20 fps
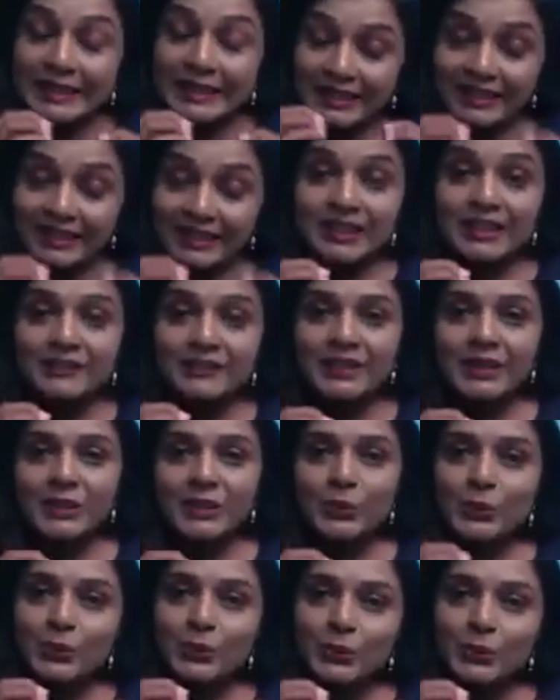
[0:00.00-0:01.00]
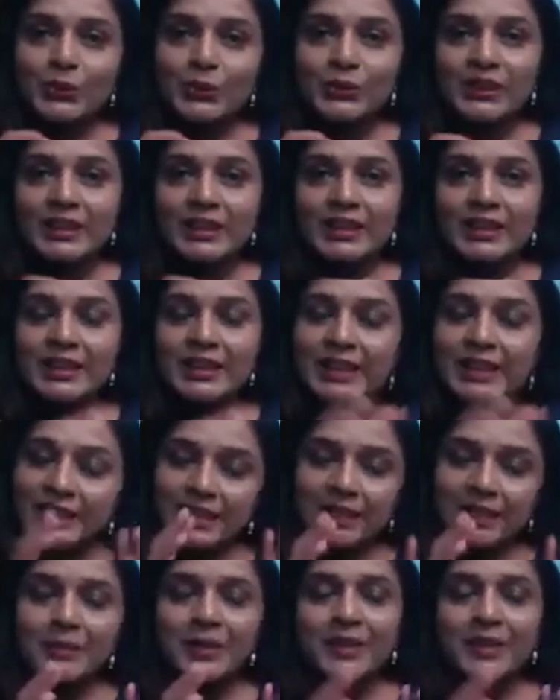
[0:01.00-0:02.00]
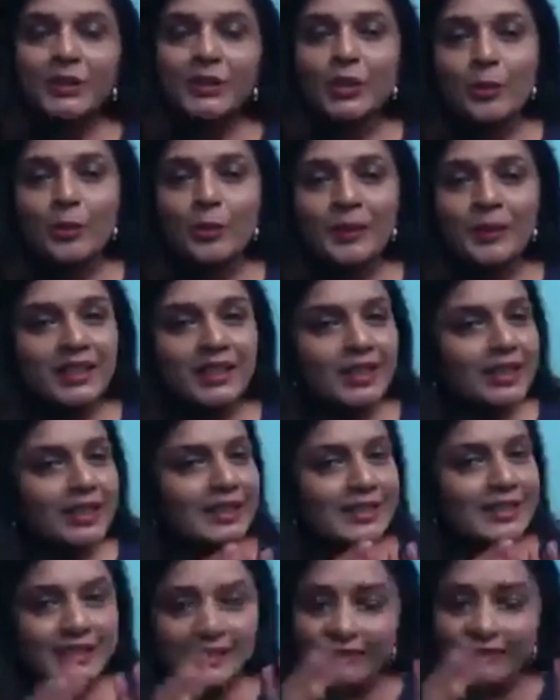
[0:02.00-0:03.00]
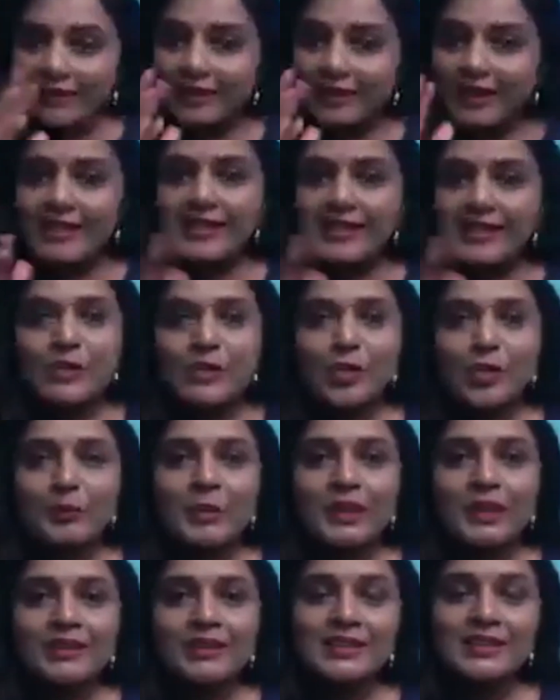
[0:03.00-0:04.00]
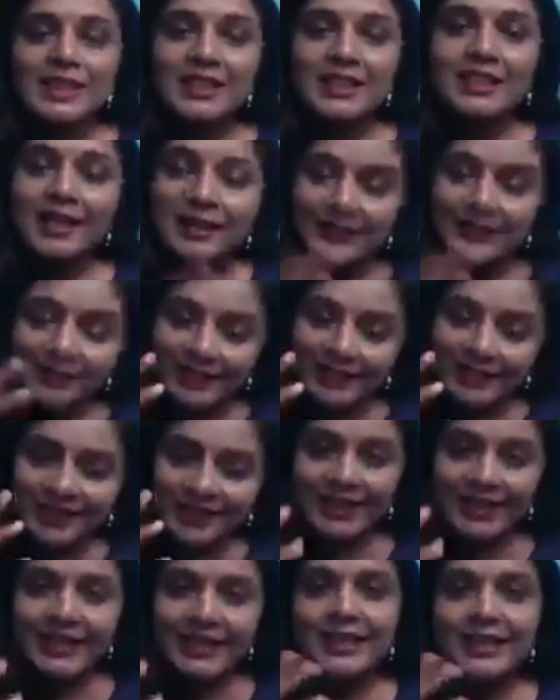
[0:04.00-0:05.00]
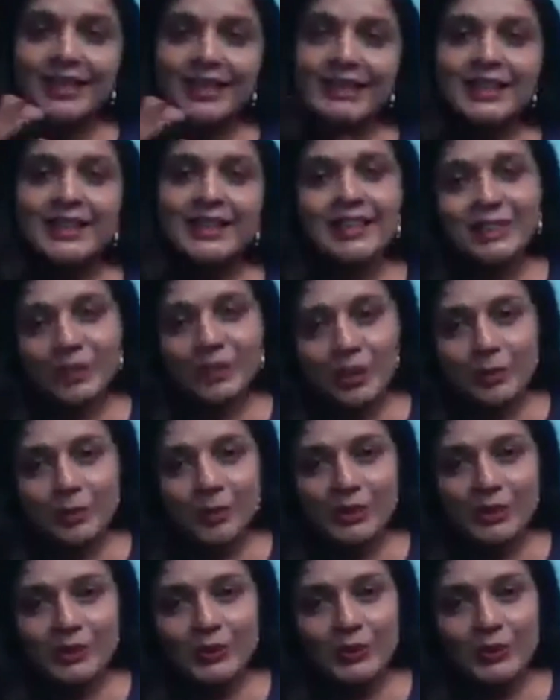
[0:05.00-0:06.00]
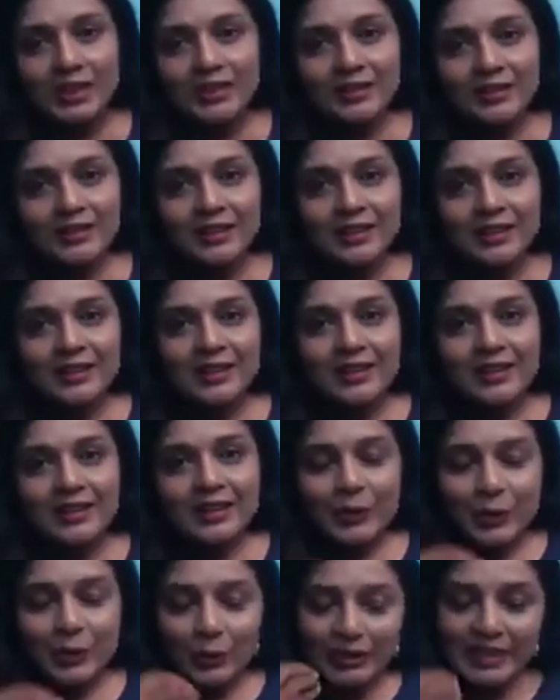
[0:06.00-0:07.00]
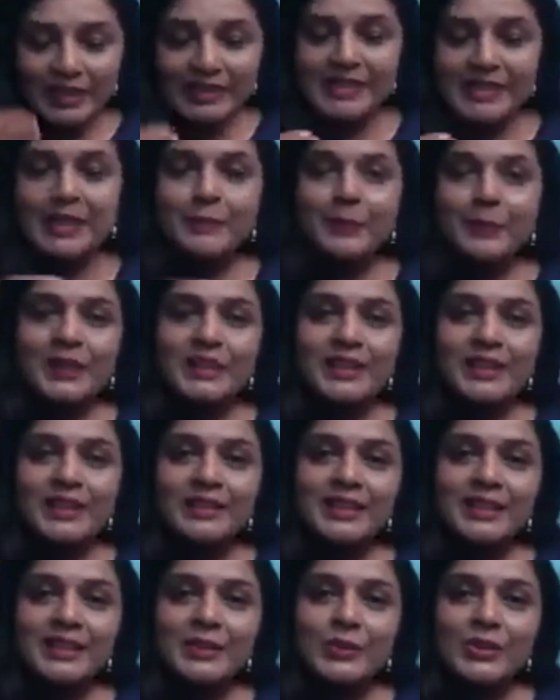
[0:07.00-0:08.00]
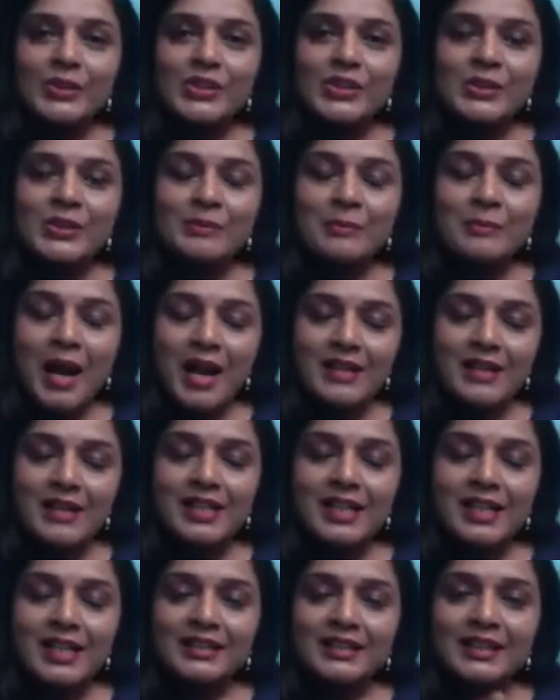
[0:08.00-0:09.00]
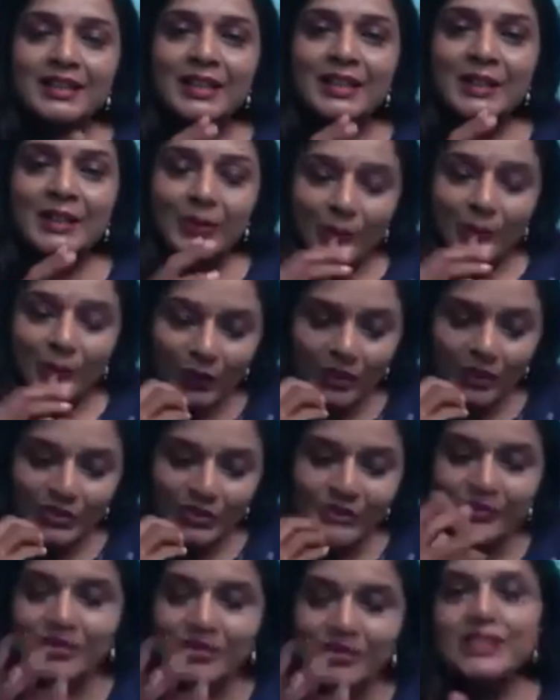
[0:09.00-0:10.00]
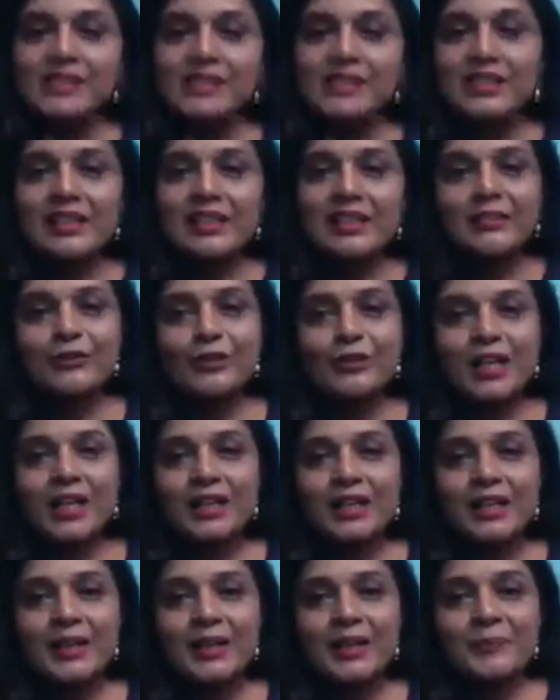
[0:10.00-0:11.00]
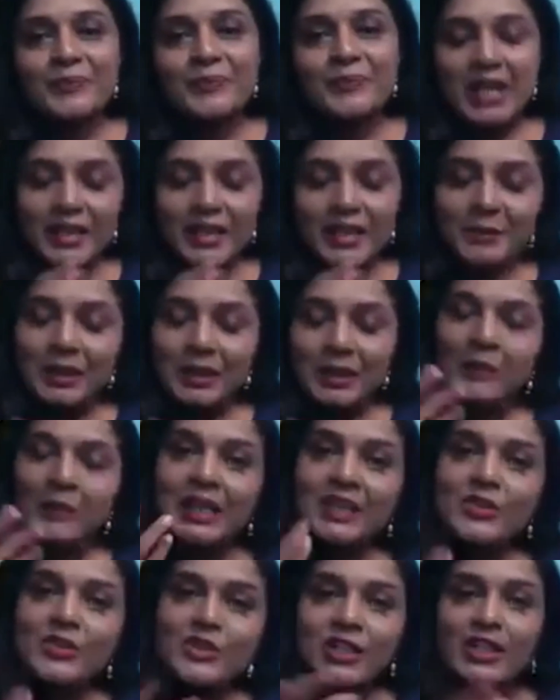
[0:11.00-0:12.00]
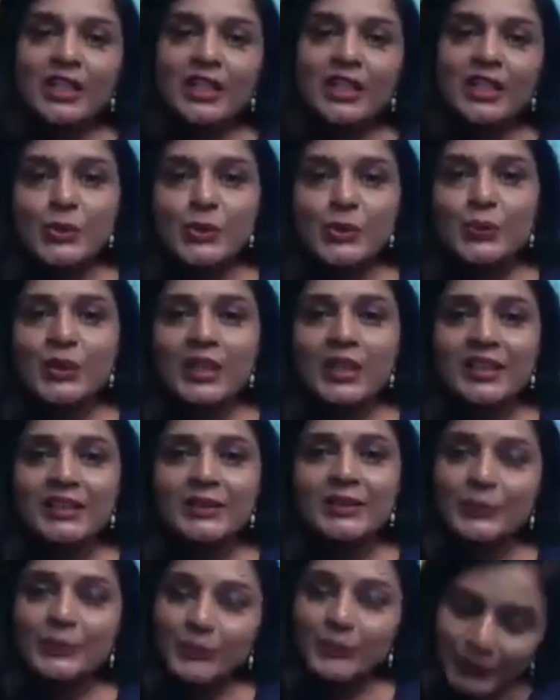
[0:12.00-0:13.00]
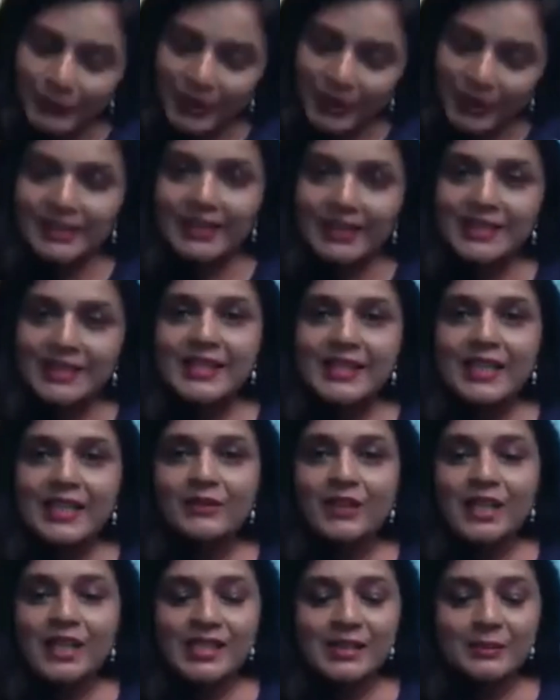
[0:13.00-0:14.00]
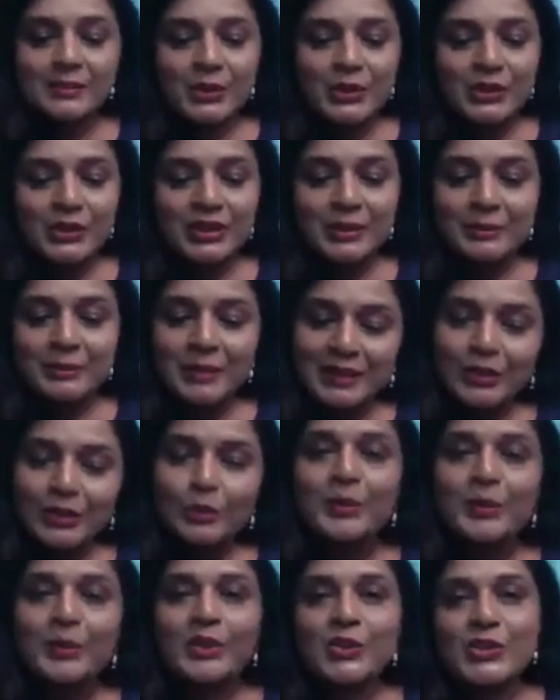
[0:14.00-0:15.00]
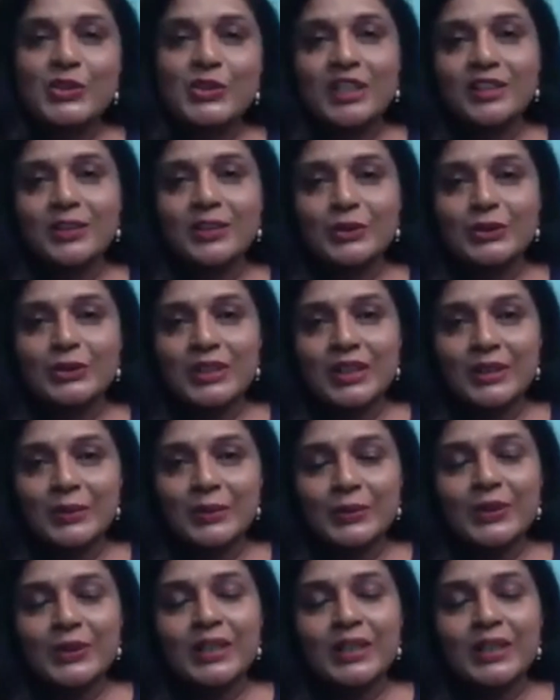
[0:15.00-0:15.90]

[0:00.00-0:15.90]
ఎంత వరకు ఉంటుంది ఇదే మన టాపిక్ ఇది జనరలైజ్ టాపిక్ నిజంగా అందరికీ కనెక్ట్ అయ్యే టాపిక్ కూడా కొద్దిసేపు అయినా దీని గురించి మాట్లాడితే ఒక స్ట్రెస్ రిలీఫ్ లాగా అండ్ మనం ఏం చేయొచ్చు అని కూడా తెలిసే అవకాశం ఉంటుంది మనతో పాటు జాయిన్ అవుతున్నారు